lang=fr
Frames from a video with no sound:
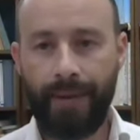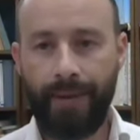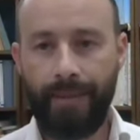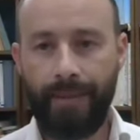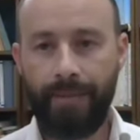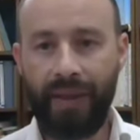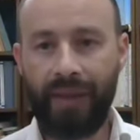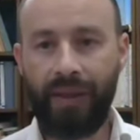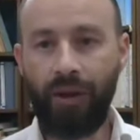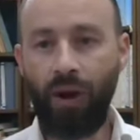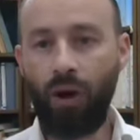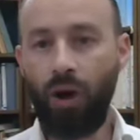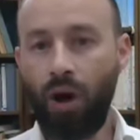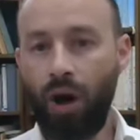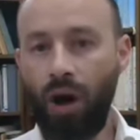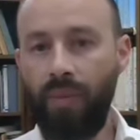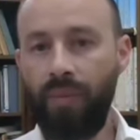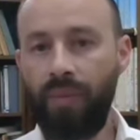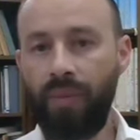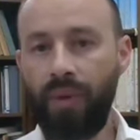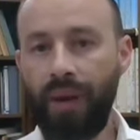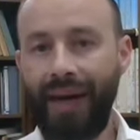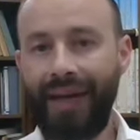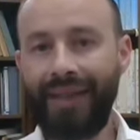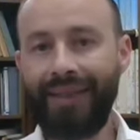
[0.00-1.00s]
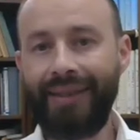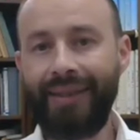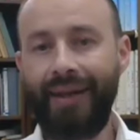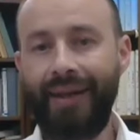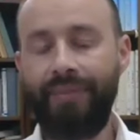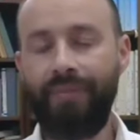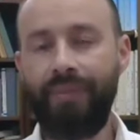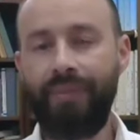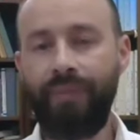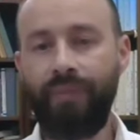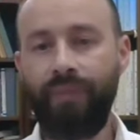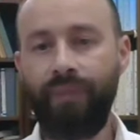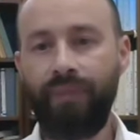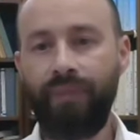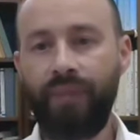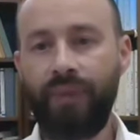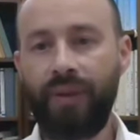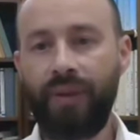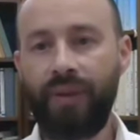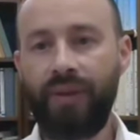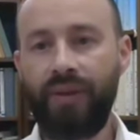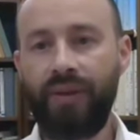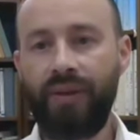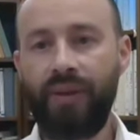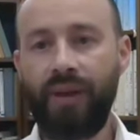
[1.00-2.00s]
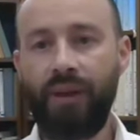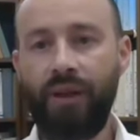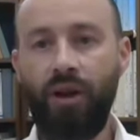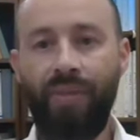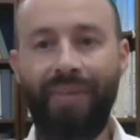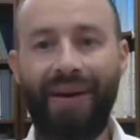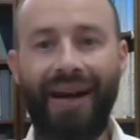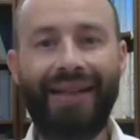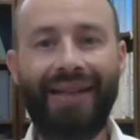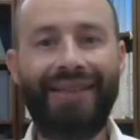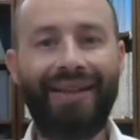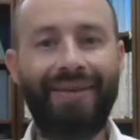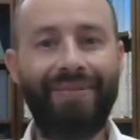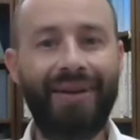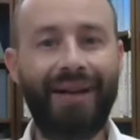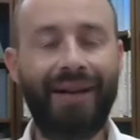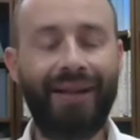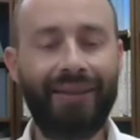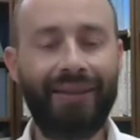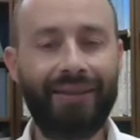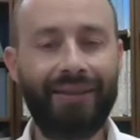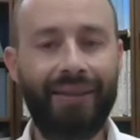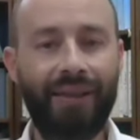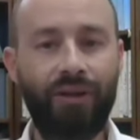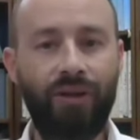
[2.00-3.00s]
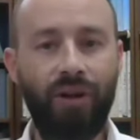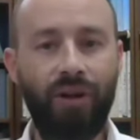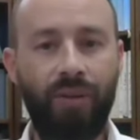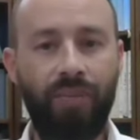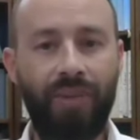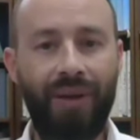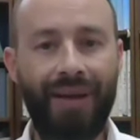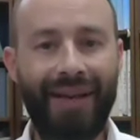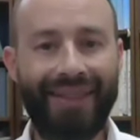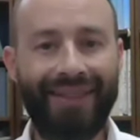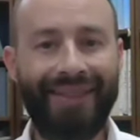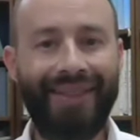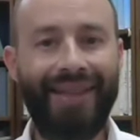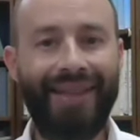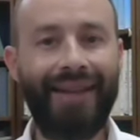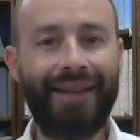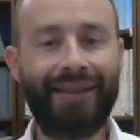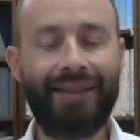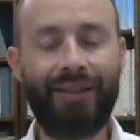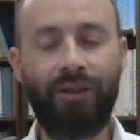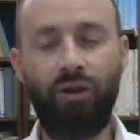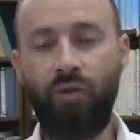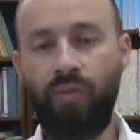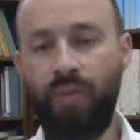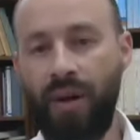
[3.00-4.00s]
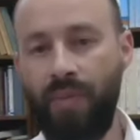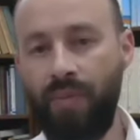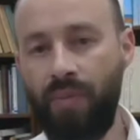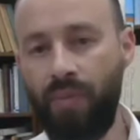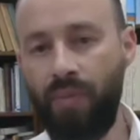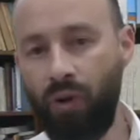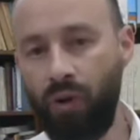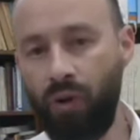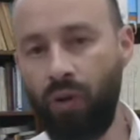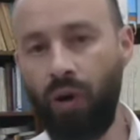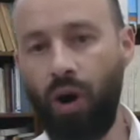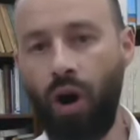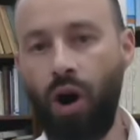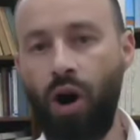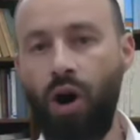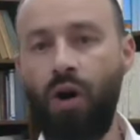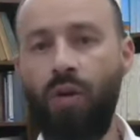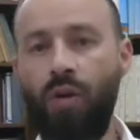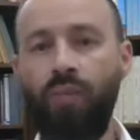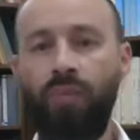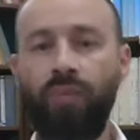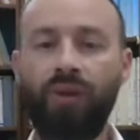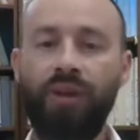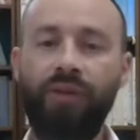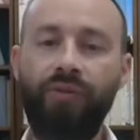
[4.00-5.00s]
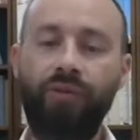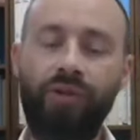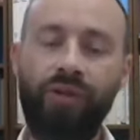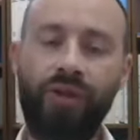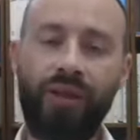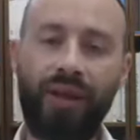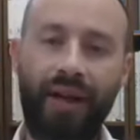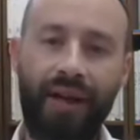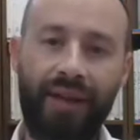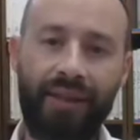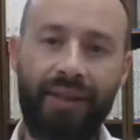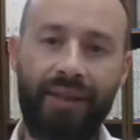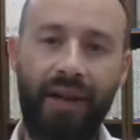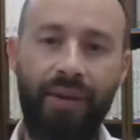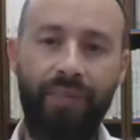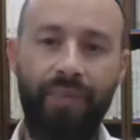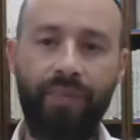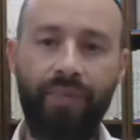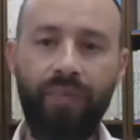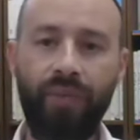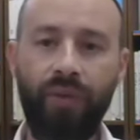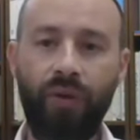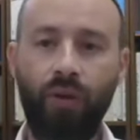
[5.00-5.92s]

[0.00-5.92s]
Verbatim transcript: Maintenant, l'homme, Adam, c'est comme Adama, c'est comme la terre, c'est le même mot, homme, qui veut dire Adam.